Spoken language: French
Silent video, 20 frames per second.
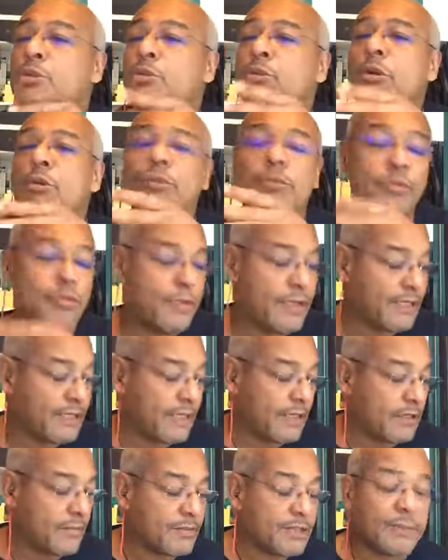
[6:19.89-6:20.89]
le
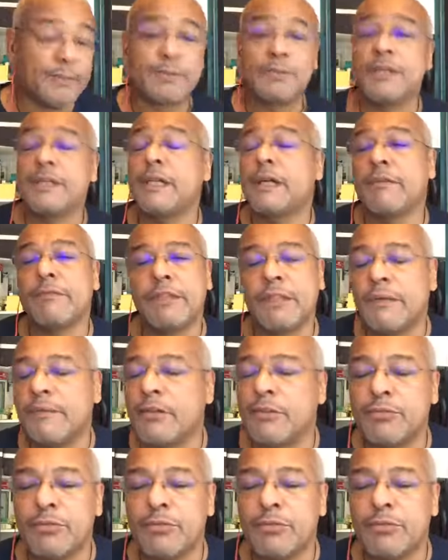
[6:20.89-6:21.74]
matin comme ça, parce qu'hier, évidemment,